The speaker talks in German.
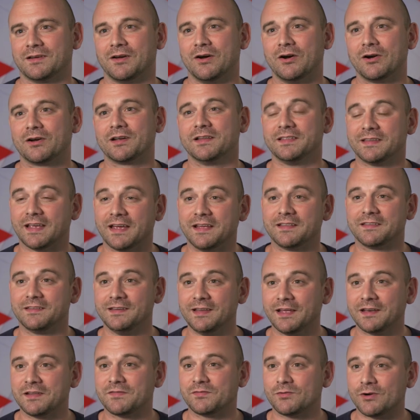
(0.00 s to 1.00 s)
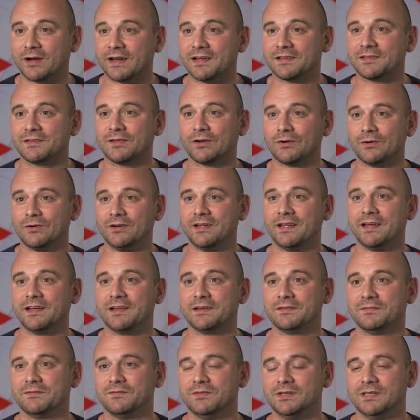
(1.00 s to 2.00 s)
auch in der IT eine Vorreiterrolle
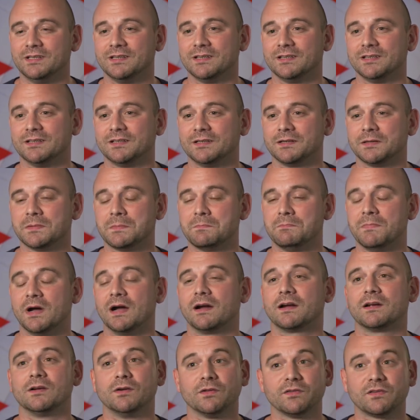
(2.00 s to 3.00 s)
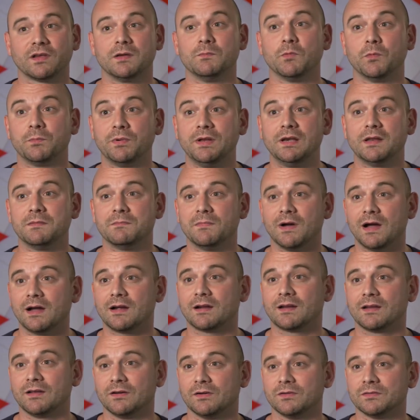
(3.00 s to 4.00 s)
ein. Wir machen unsere
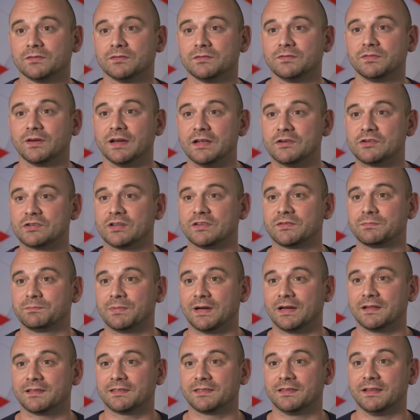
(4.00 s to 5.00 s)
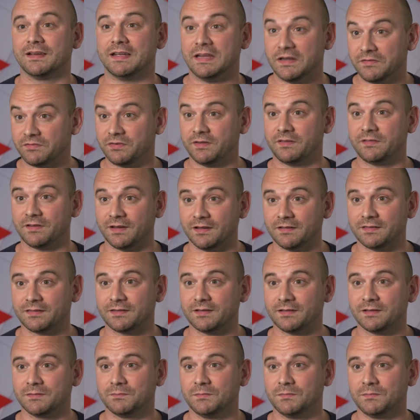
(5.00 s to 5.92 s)
Immobilienmakler und Franchise-Partner effizienter